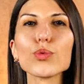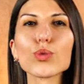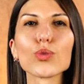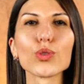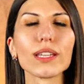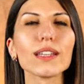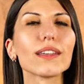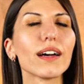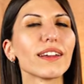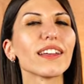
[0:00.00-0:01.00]
büyük ürünleri
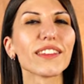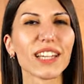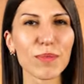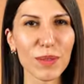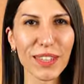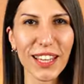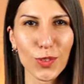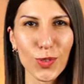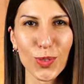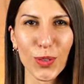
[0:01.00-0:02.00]
daha rahat yıkama
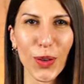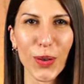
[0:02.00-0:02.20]
imkanı sunuyor.